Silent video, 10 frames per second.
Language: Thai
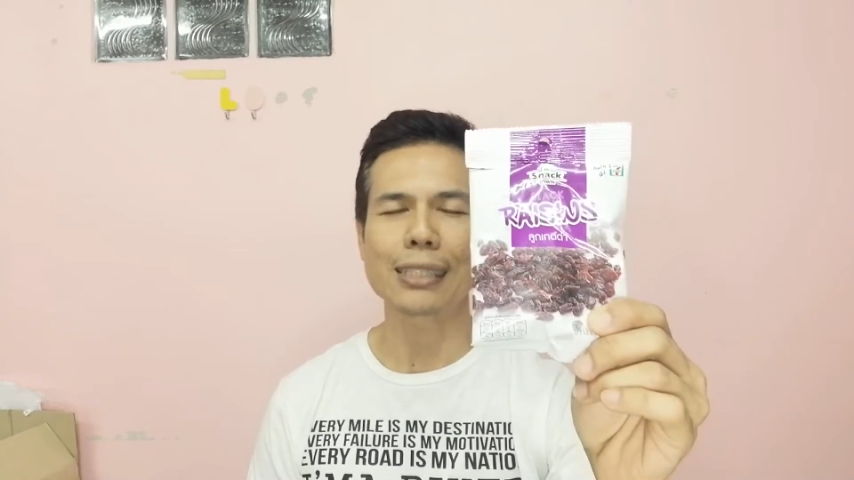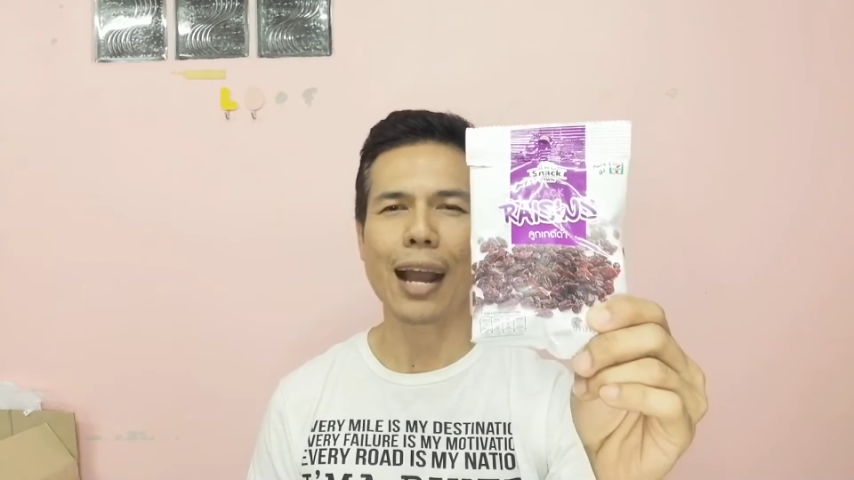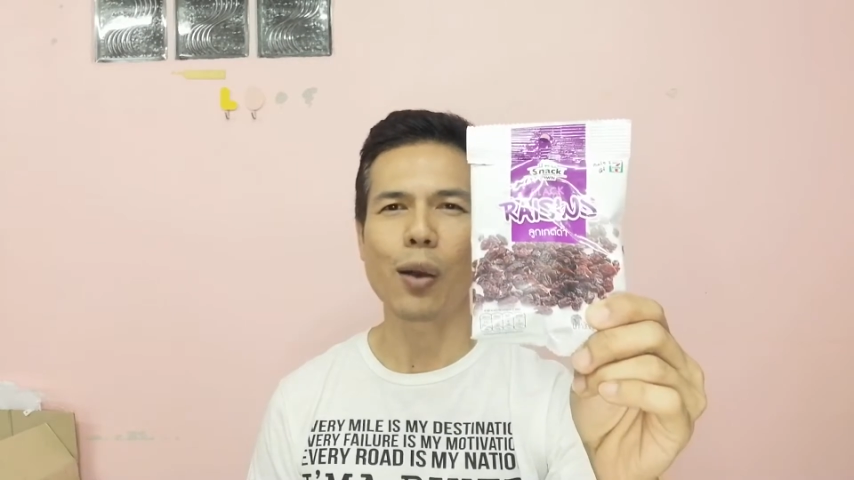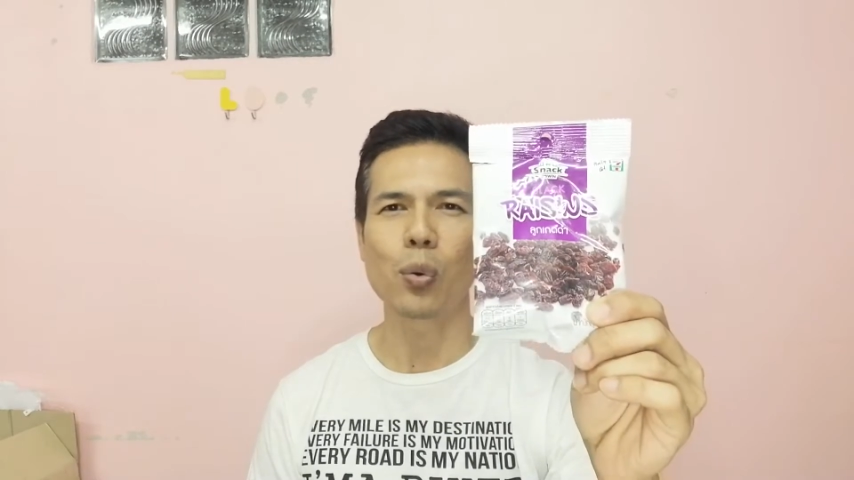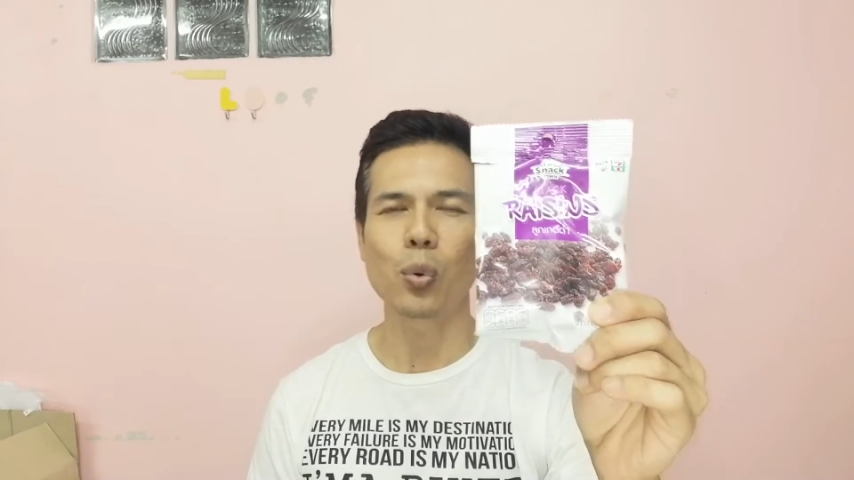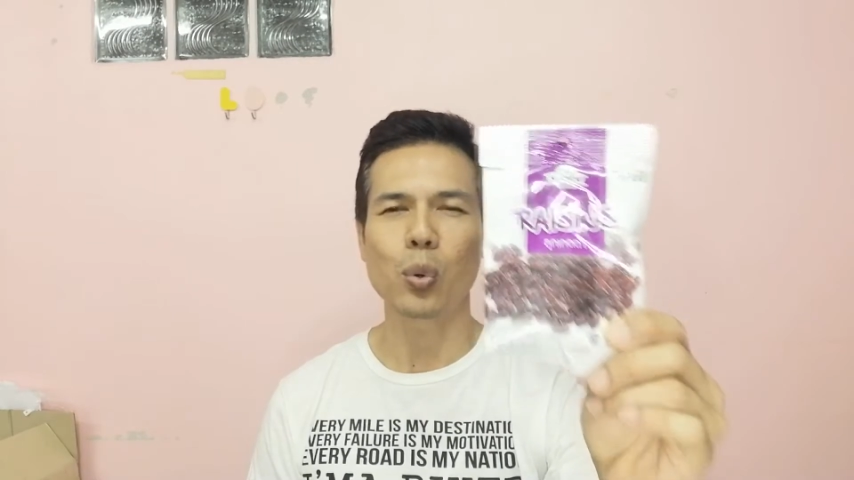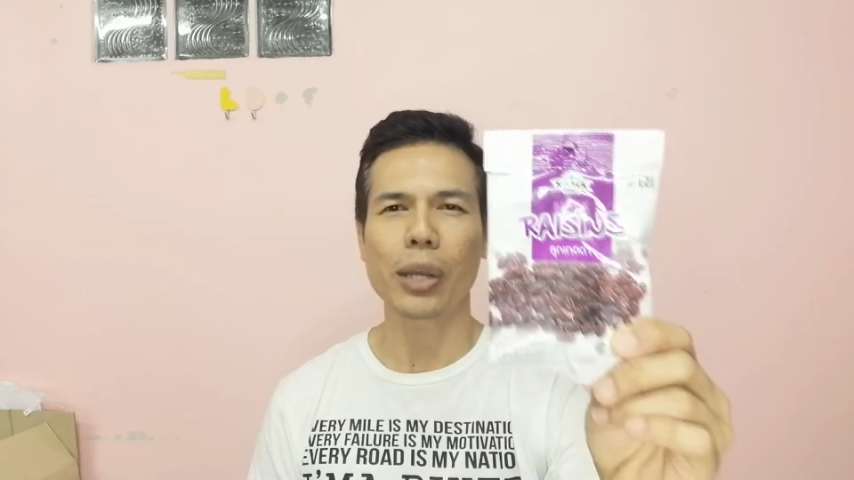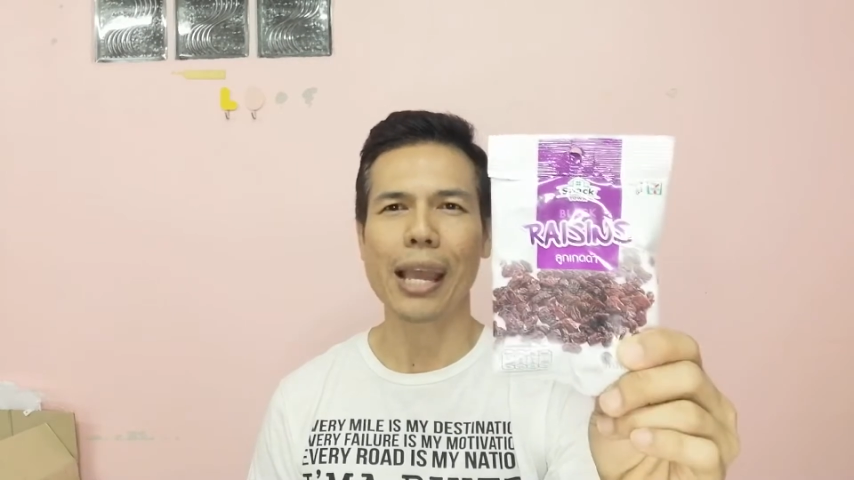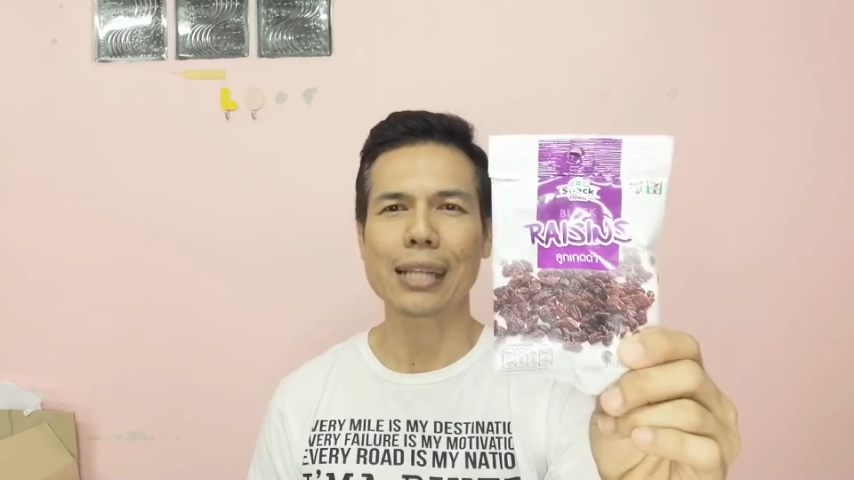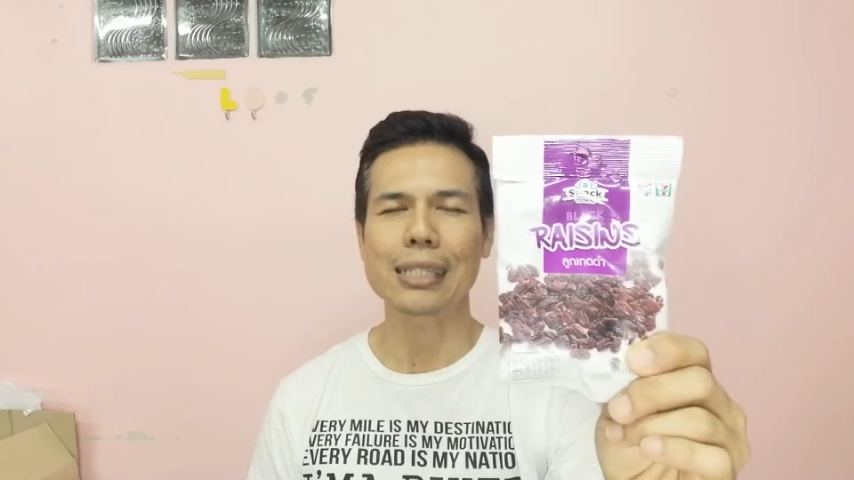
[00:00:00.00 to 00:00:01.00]
เจ้าลูก
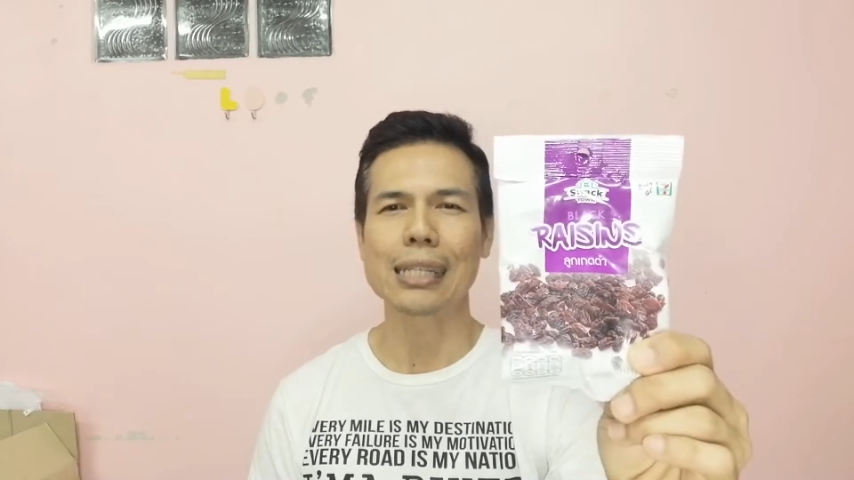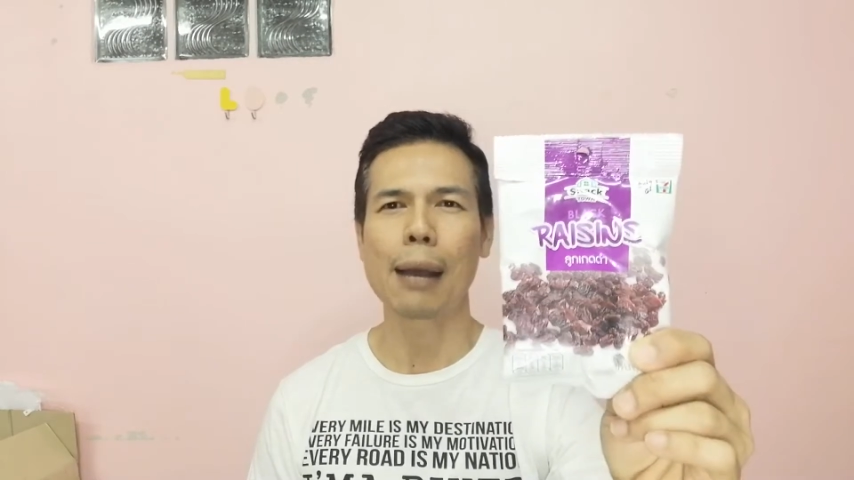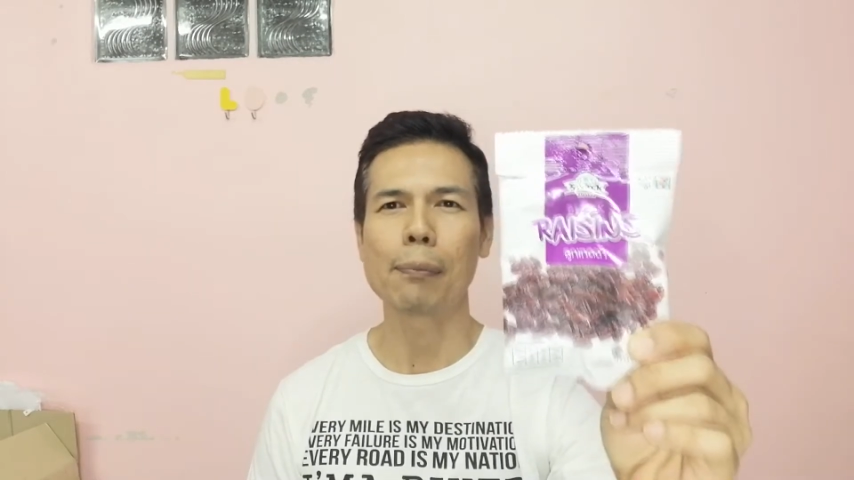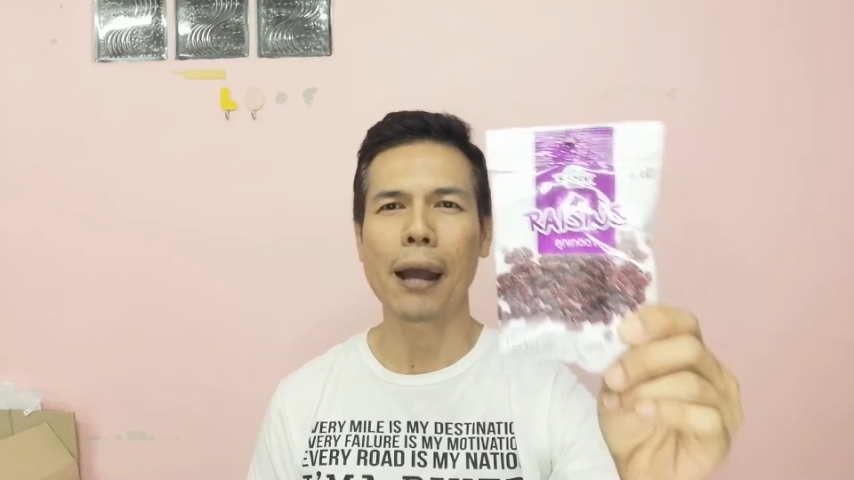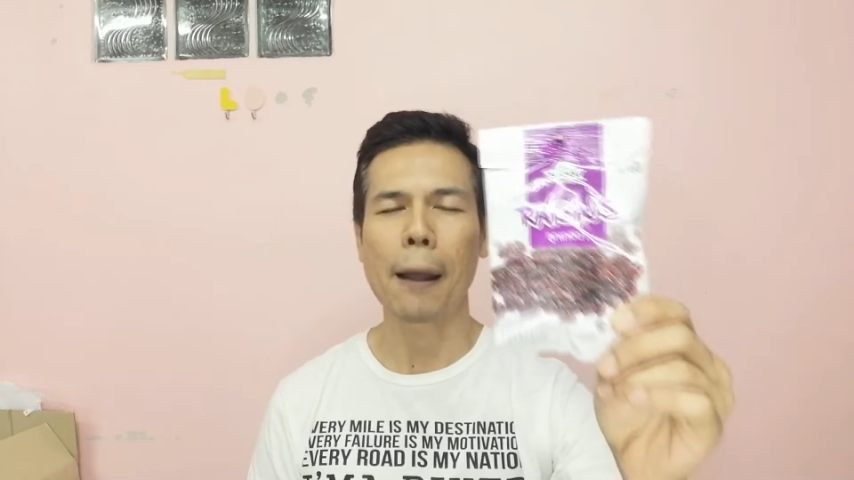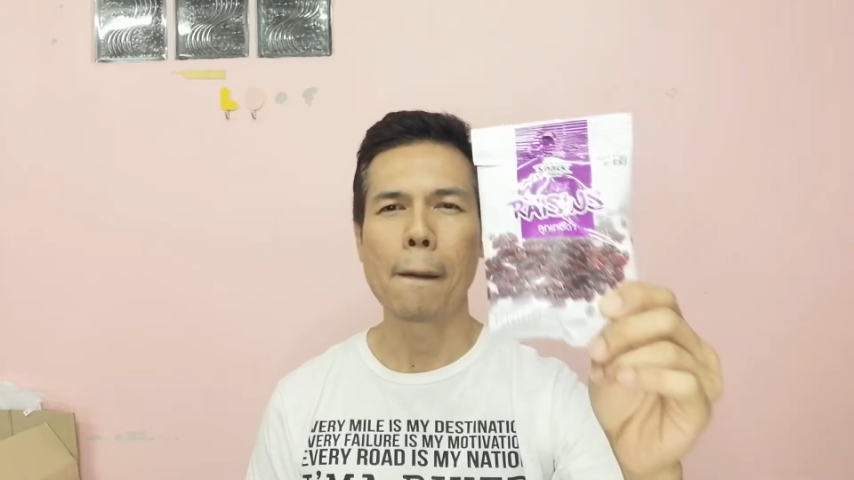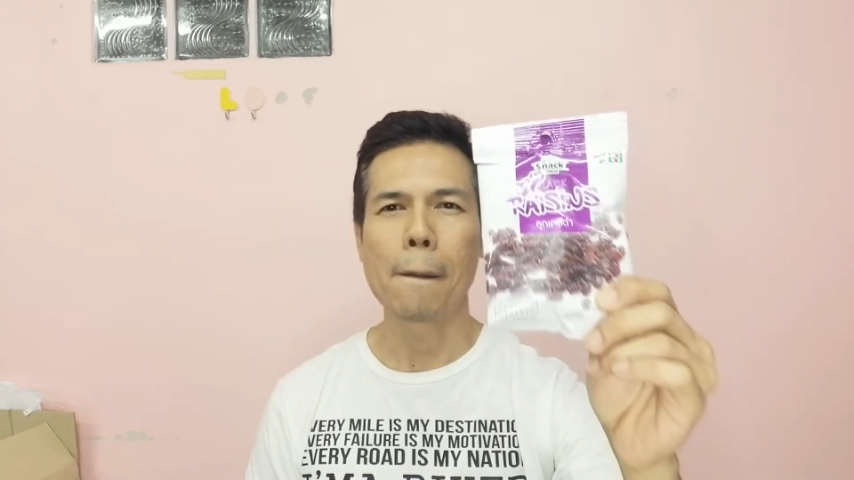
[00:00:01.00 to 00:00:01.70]
เกดสีดำอ่ะ